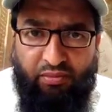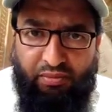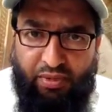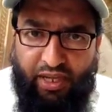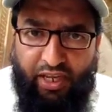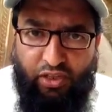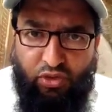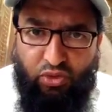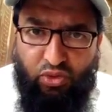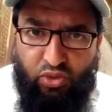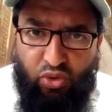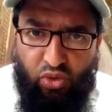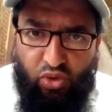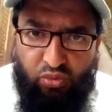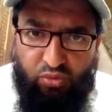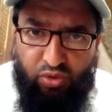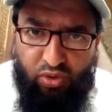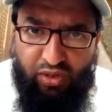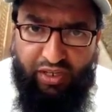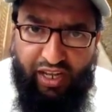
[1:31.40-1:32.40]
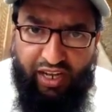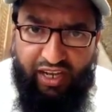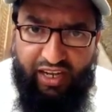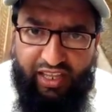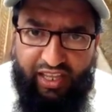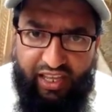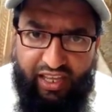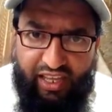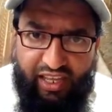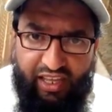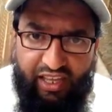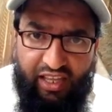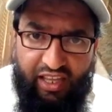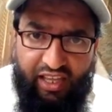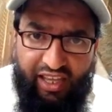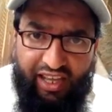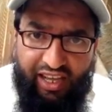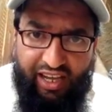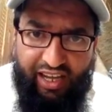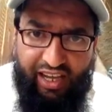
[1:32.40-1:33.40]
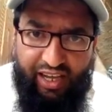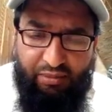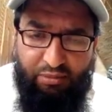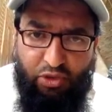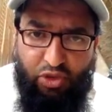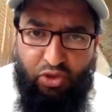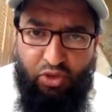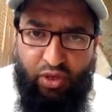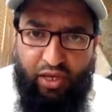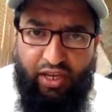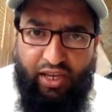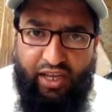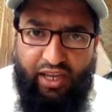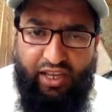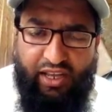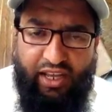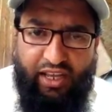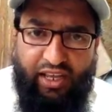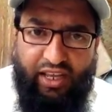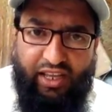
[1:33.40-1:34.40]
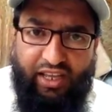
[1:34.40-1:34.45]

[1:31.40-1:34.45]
बैत उसको कबूल कर लिया है अब जो है